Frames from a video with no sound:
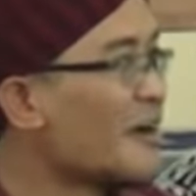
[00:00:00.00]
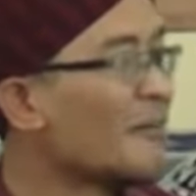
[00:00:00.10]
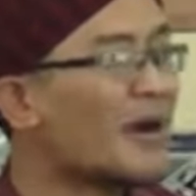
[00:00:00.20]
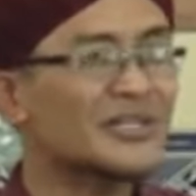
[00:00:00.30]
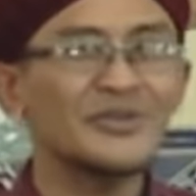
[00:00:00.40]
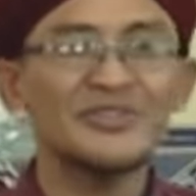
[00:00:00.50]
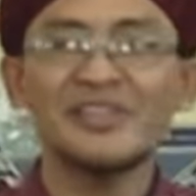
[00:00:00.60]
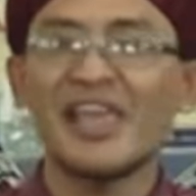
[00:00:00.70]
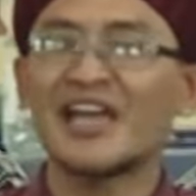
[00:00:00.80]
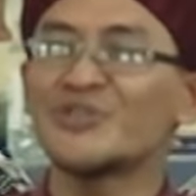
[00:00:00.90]
Maksudnya
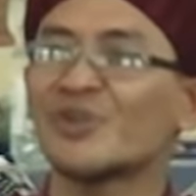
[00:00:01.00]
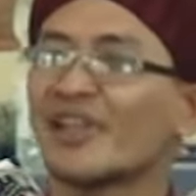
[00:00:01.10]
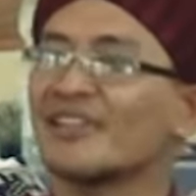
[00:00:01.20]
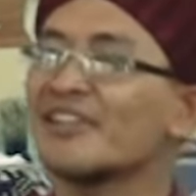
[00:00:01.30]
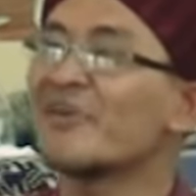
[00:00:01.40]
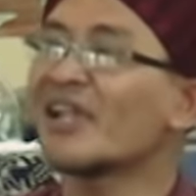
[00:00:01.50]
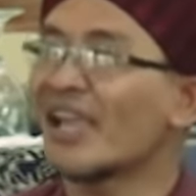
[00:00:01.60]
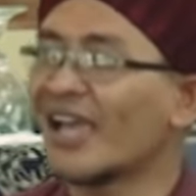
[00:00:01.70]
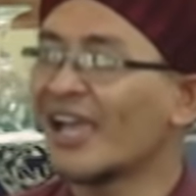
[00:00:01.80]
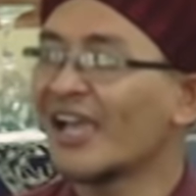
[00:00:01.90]
dihancurkannya di
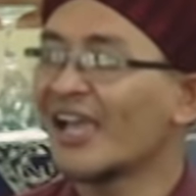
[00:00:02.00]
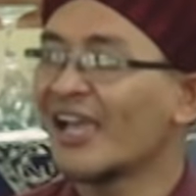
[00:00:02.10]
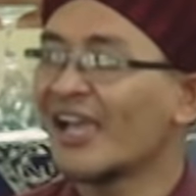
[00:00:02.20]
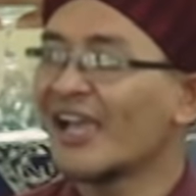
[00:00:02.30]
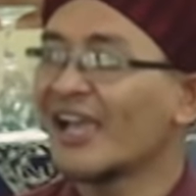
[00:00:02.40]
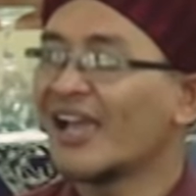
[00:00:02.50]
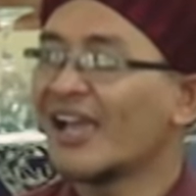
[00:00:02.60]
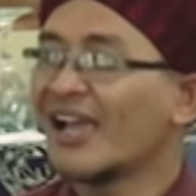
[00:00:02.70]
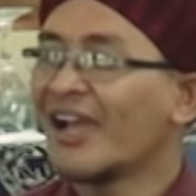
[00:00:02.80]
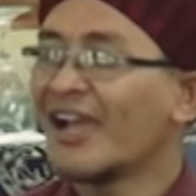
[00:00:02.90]
mana?
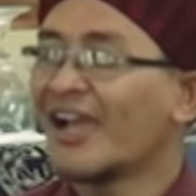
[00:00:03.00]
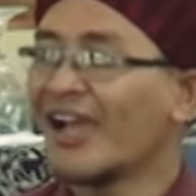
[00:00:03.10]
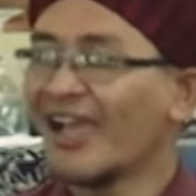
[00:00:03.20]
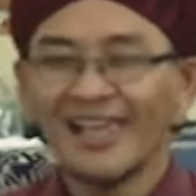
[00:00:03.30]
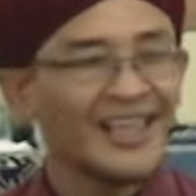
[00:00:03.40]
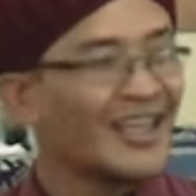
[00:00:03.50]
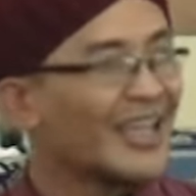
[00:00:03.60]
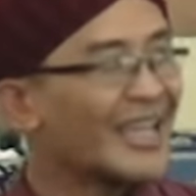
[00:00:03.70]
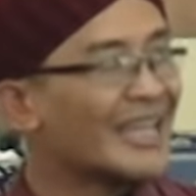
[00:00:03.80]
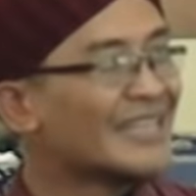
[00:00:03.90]
Hah?
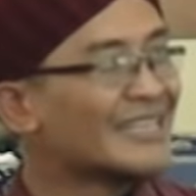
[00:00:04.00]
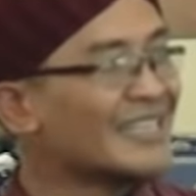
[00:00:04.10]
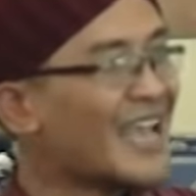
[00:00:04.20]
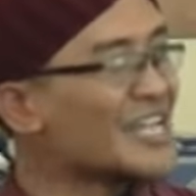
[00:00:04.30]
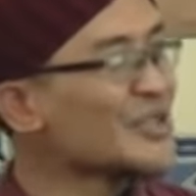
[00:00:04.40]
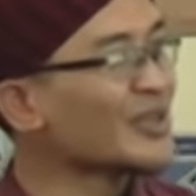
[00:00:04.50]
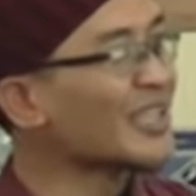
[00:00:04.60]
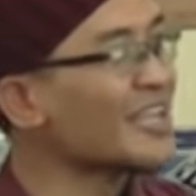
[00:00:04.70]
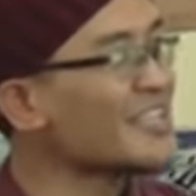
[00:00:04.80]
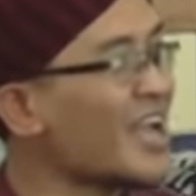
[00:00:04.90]

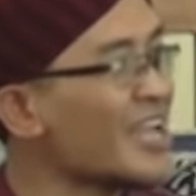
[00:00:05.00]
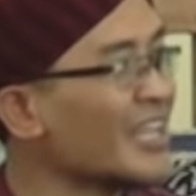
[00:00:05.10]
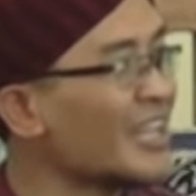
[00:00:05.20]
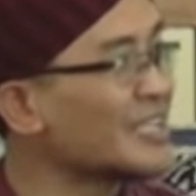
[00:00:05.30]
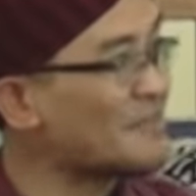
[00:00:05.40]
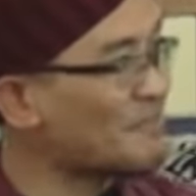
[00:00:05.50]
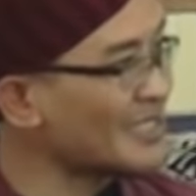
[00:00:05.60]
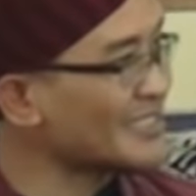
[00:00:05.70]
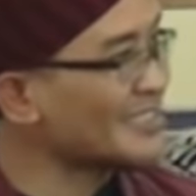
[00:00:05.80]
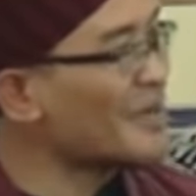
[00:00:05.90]
Dihancurkannya adalah
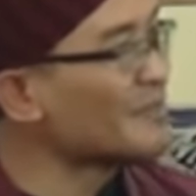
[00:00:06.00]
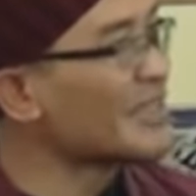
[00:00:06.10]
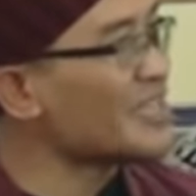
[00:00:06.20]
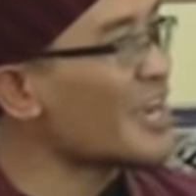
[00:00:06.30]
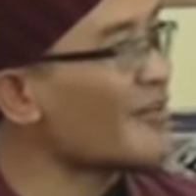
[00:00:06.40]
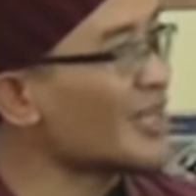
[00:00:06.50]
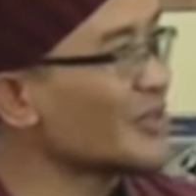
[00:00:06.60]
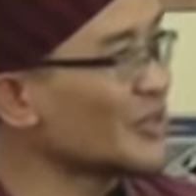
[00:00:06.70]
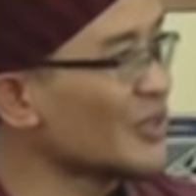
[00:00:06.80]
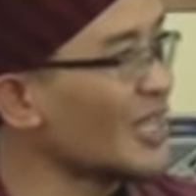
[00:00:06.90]
pas jam tayang
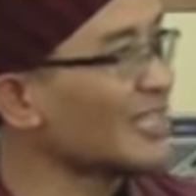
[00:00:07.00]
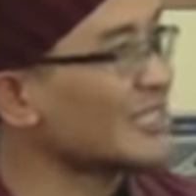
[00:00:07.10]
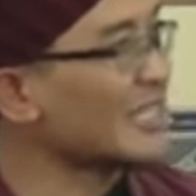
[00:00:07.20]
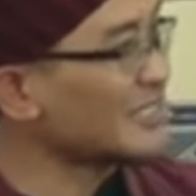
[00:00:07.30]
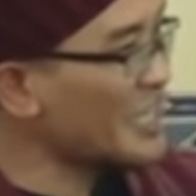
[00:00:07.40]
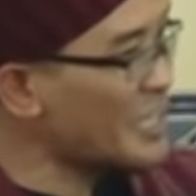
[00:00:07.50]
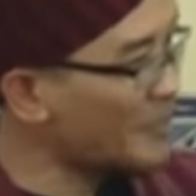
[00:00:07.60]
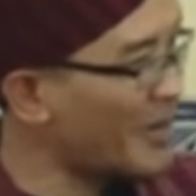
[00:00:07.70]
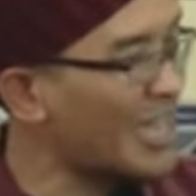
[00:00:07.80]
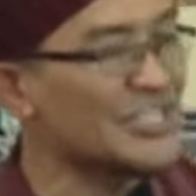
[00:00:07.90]
waktu sholat karena saya
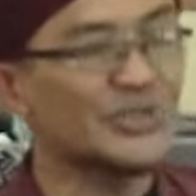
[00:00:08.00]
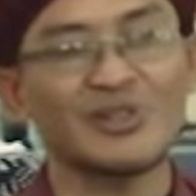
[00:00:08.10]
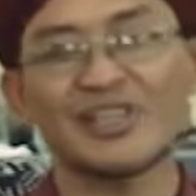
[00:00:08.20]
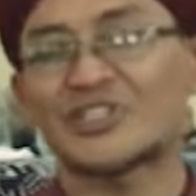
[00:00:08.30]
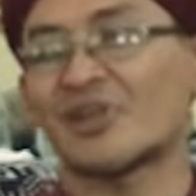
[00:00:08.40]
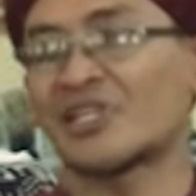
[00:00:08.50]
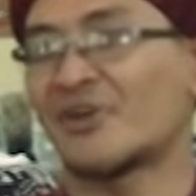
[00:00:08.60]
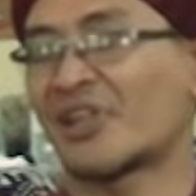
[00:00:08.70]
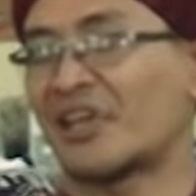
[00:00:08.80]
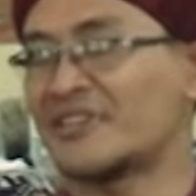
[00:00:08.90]
ingin menghancurkan
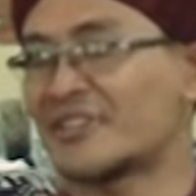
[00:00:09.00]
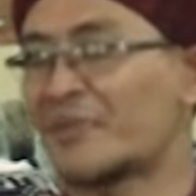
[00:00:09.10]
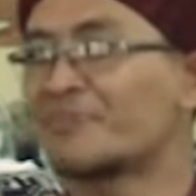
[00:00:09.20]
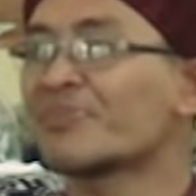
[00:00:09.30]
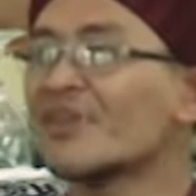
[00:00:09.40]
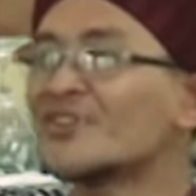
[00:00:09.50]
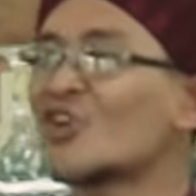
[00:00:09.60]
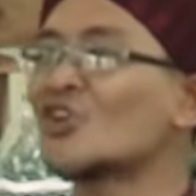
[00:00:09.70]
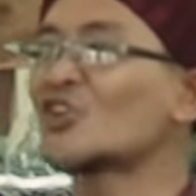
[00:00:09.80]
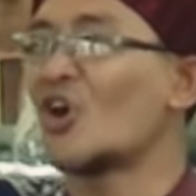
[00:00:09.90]
sholatnya orang Islam.
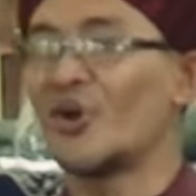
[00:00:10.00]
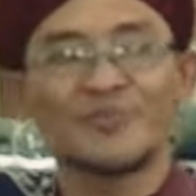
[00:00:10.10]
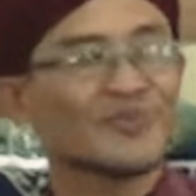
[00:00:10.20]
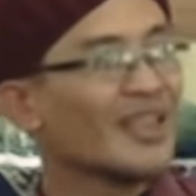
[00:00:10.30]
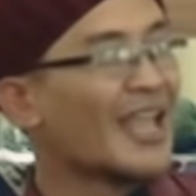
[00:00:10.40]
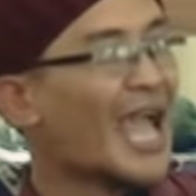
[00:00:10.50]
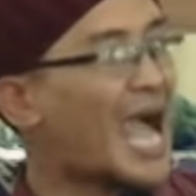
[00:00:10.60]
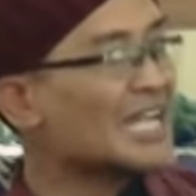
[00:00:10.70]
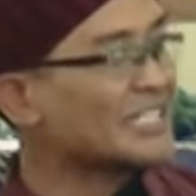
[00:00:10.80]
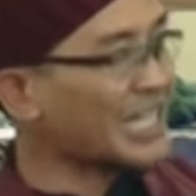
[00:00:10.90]
Contoh,
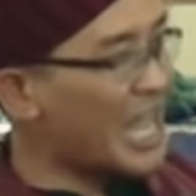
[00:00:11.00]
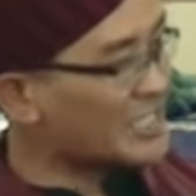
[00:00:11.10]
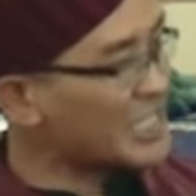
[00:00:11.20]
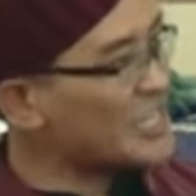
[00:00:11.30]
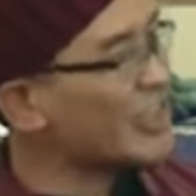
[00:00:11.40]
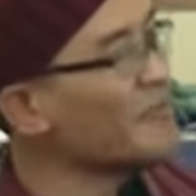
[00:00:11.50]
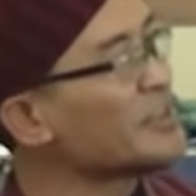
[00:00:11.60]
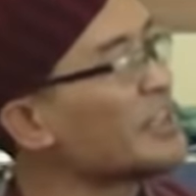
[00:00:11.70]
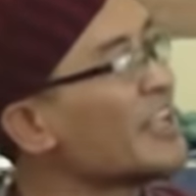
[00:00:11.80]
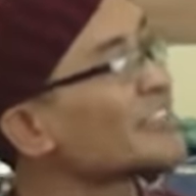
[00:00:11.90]
acara acara Islam
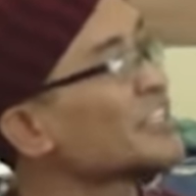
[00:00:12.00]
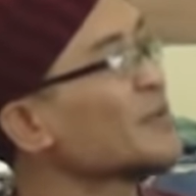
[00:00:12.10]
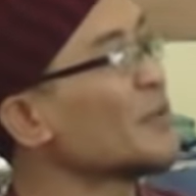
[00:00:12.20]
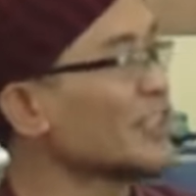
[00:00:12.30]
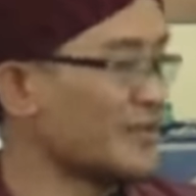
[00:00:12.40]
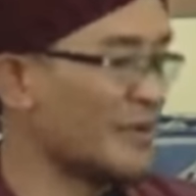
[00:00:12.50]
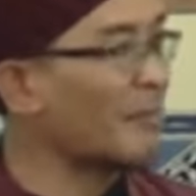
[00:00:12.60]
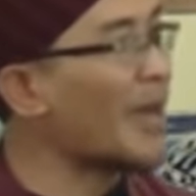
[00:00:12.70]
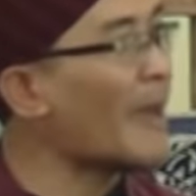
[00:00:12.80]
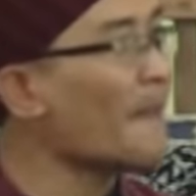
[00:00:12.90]
tadi yang saya sebutkan
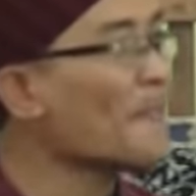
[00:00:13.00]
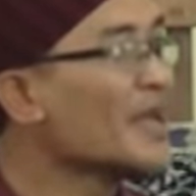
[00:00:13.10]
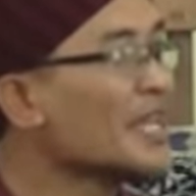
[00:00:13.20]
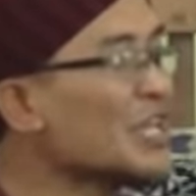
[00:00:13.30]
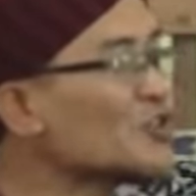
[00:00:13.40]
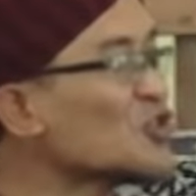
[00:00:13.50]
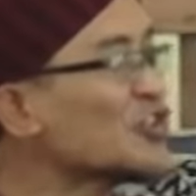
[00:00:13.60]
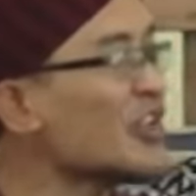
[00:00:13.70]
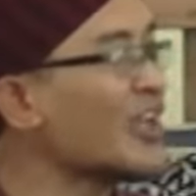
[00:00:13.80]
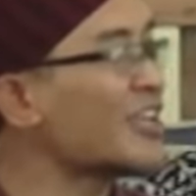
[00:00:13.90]
Bapak, itu
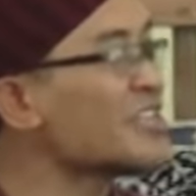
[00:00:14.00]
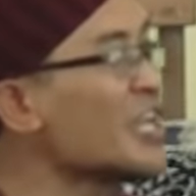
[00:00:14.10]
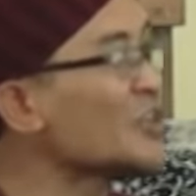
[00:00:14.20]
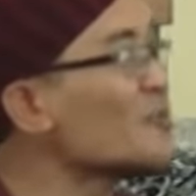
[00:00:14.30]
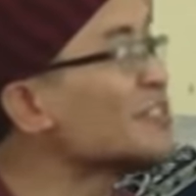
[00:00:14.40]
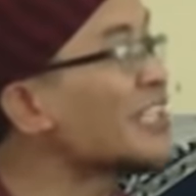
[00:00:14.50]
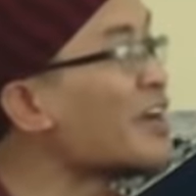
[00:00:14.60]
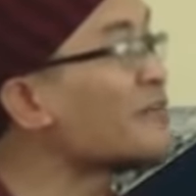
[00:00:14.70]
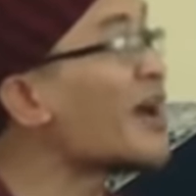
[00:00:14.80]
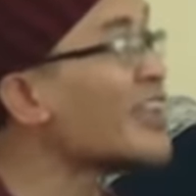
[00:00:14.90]
siarannya itu
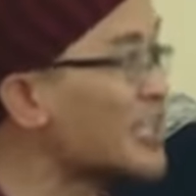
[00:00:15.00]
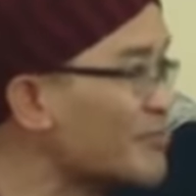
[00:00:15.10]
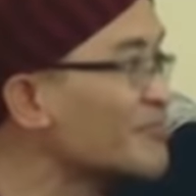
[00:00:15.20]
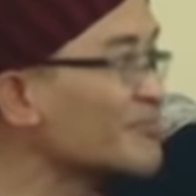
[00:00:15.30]
menjelang maghrib.